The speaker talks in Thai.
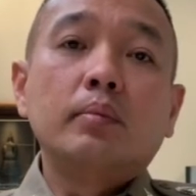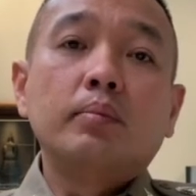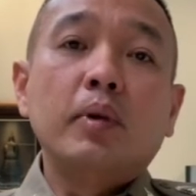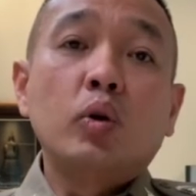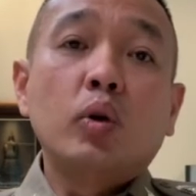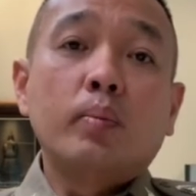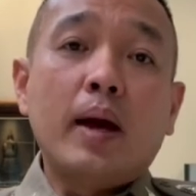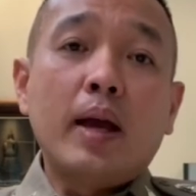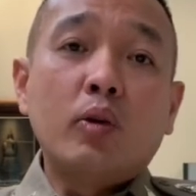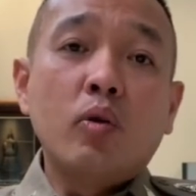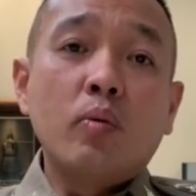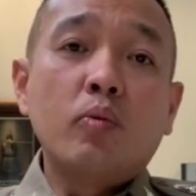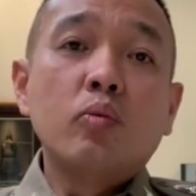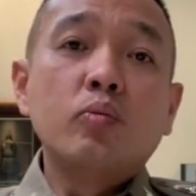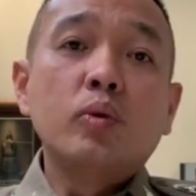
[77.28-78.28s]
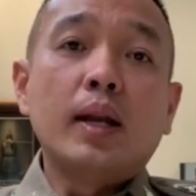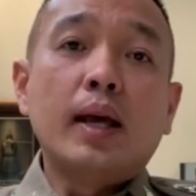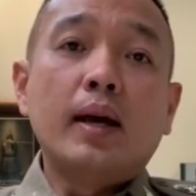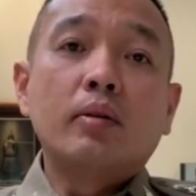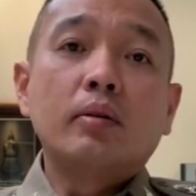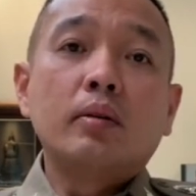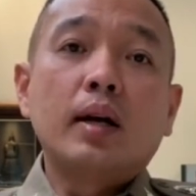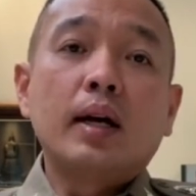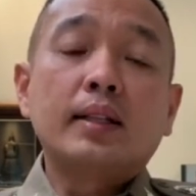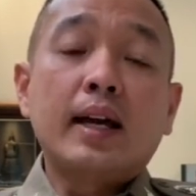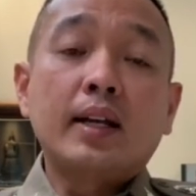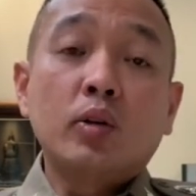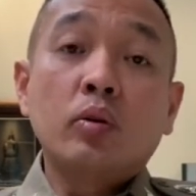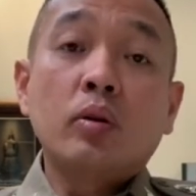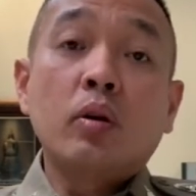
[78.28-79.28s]
มีกฎหมายควบคุมอยู่แล้วอัตรา
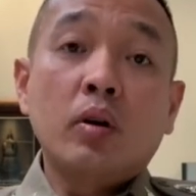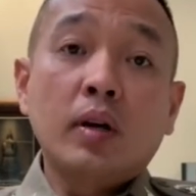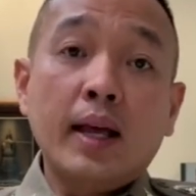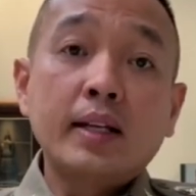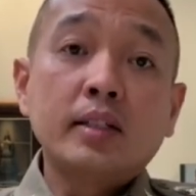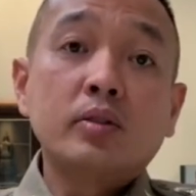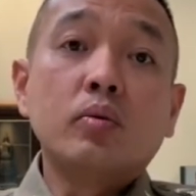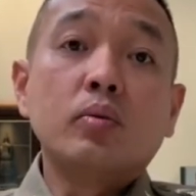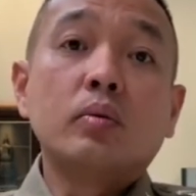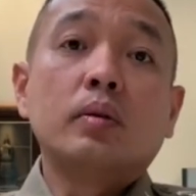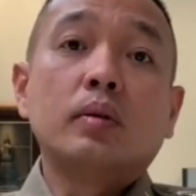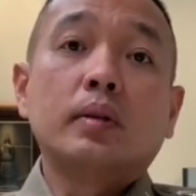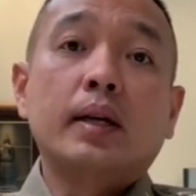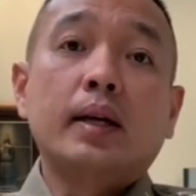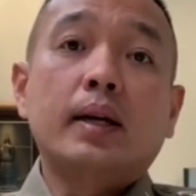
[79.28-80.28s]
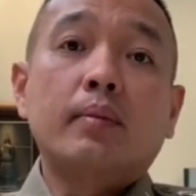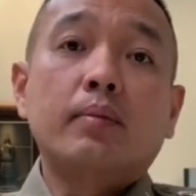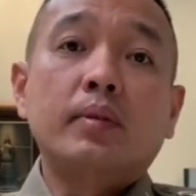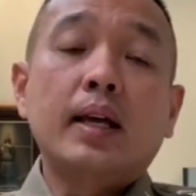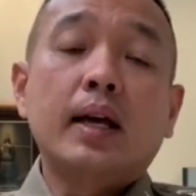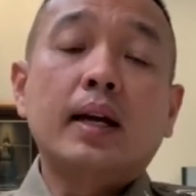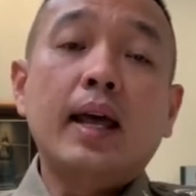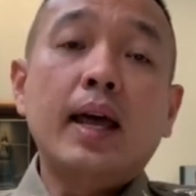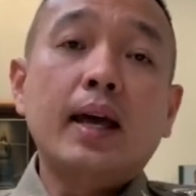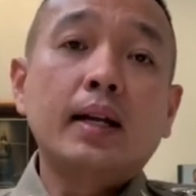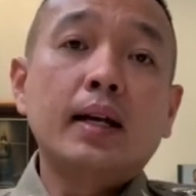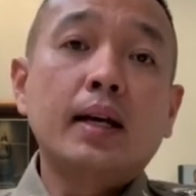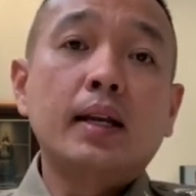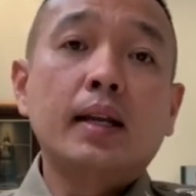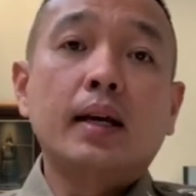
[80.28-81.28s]
โทษก็ค่อนข้างสูงนะครับ อย่างแรก
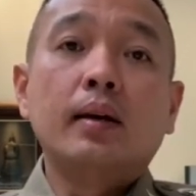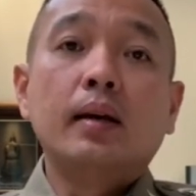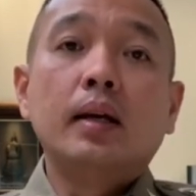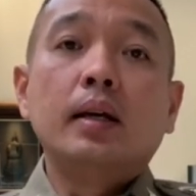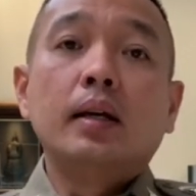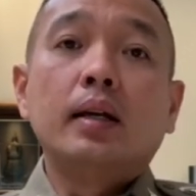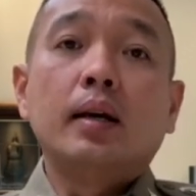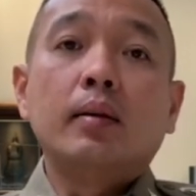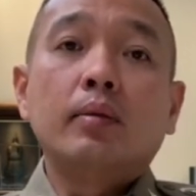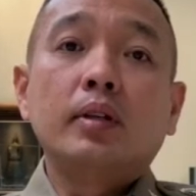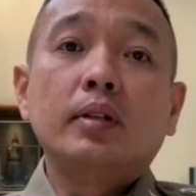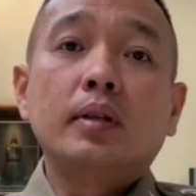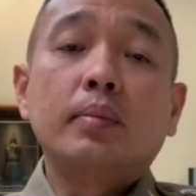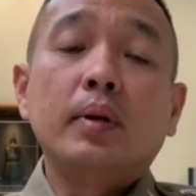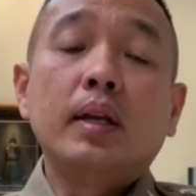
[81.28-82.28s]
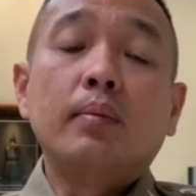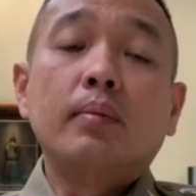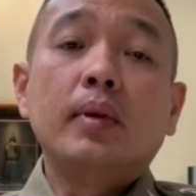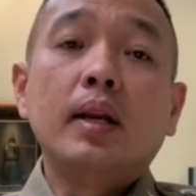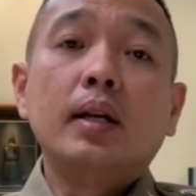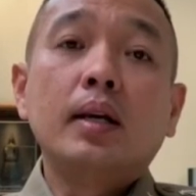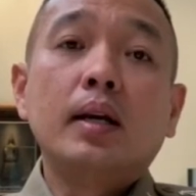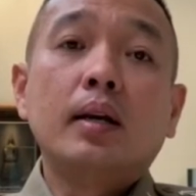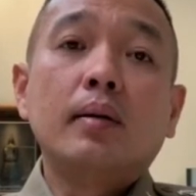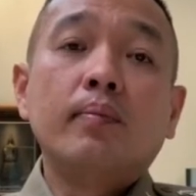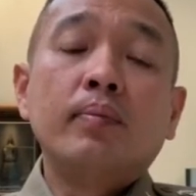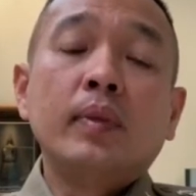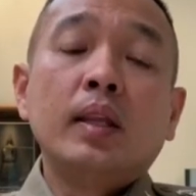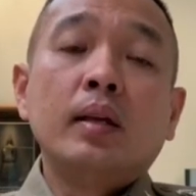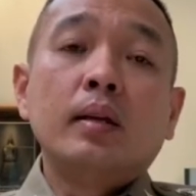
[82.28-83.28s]
เลยเนี่ยนะครับ ก็จะผิดในเรื่อง
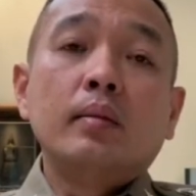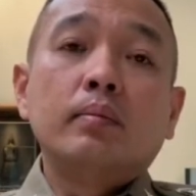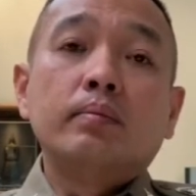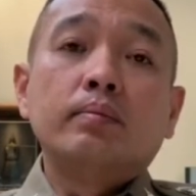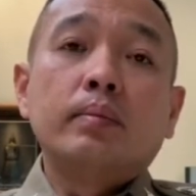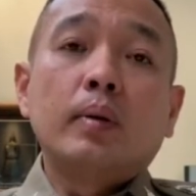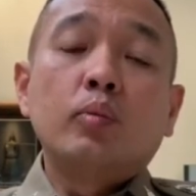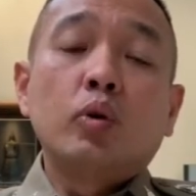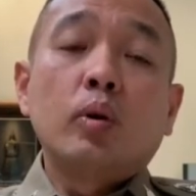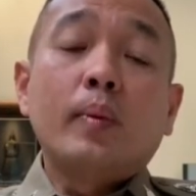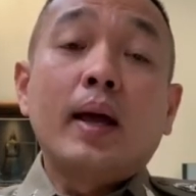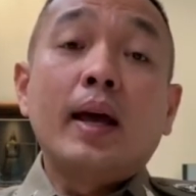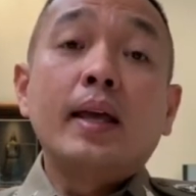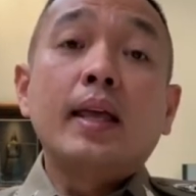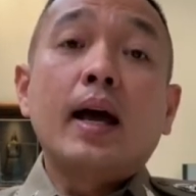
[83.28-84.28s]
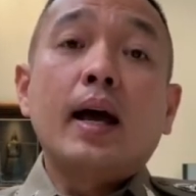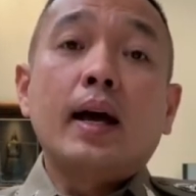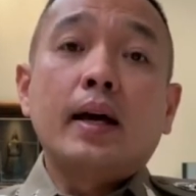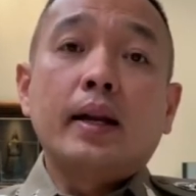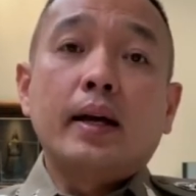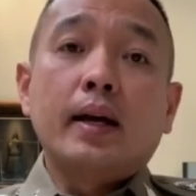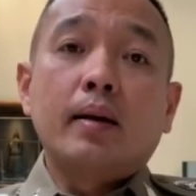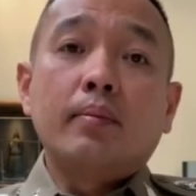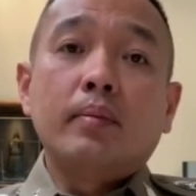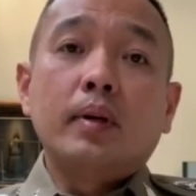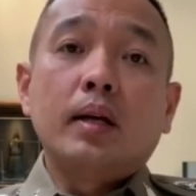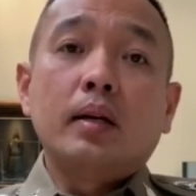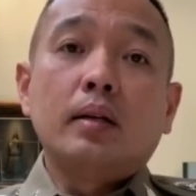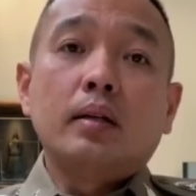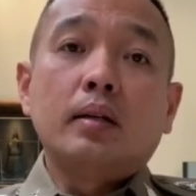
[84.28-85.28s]
ประมวลกฎหมายอาญา นะครับ
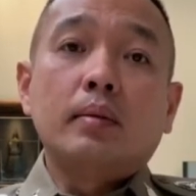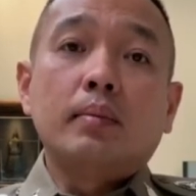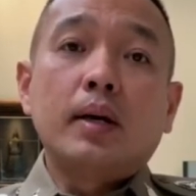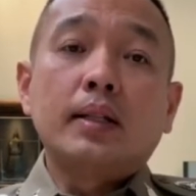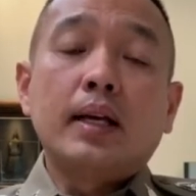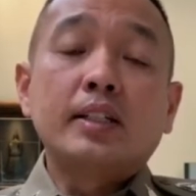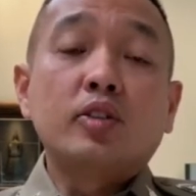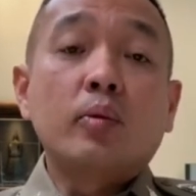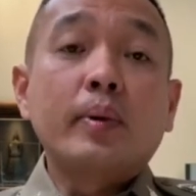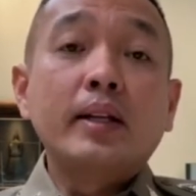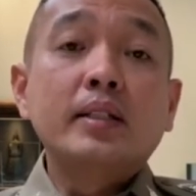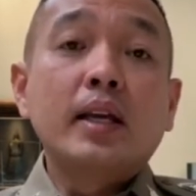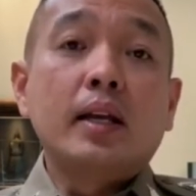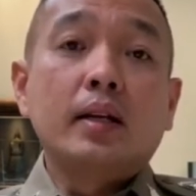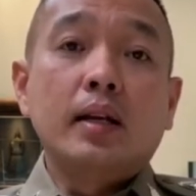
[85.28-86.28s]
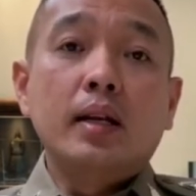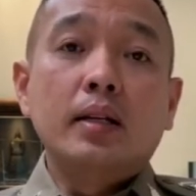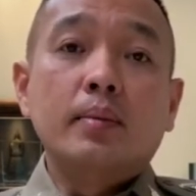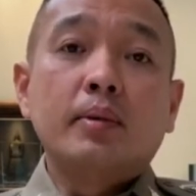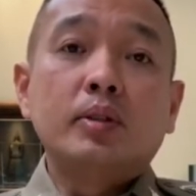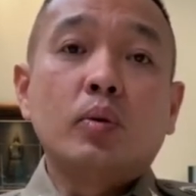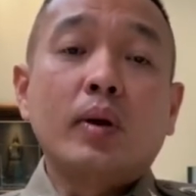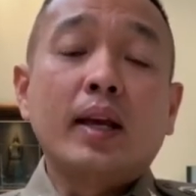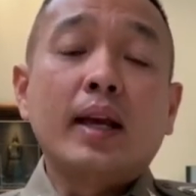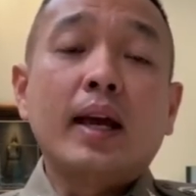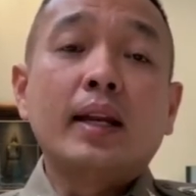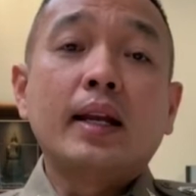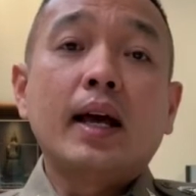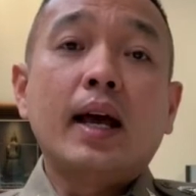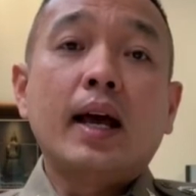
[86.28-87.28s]
มาตรา 287 ในเรื่องประสงค์ในกา
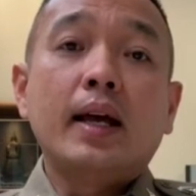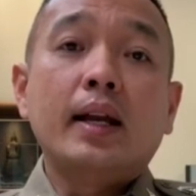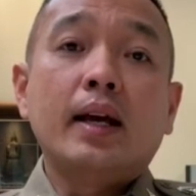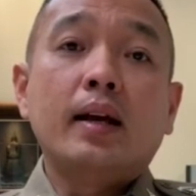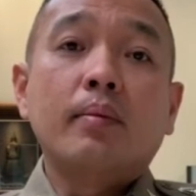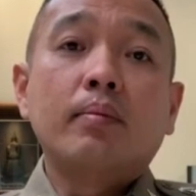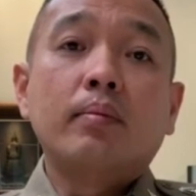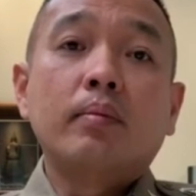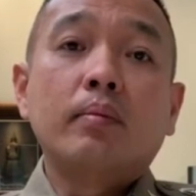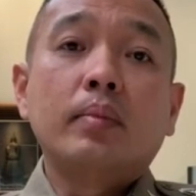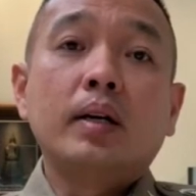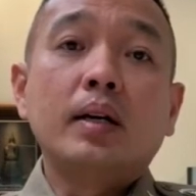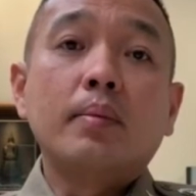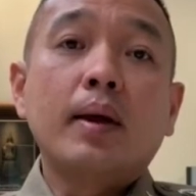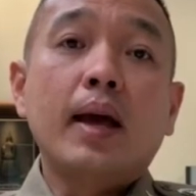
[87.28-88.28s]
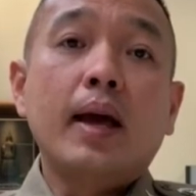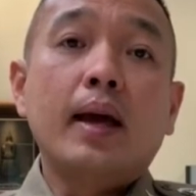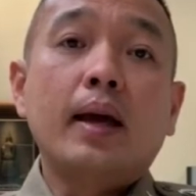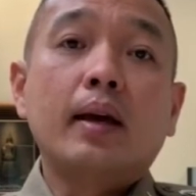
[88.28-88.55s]
รค้านะครับ เผยแพร่